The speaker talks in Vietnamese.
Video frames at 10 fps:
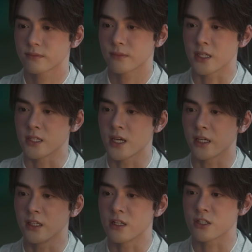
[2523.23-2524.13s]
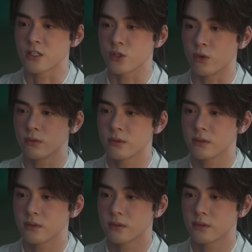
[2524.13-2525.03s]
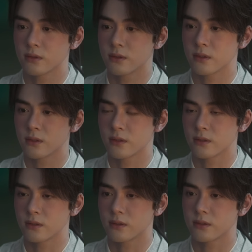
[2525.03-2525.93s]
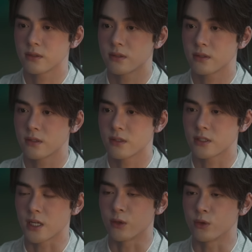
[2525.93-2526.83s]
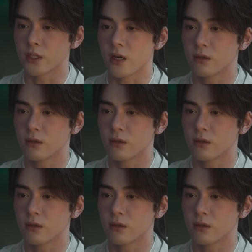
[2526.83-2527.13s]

sư huynh của Lý Tương Di. Thiện Cô Đào.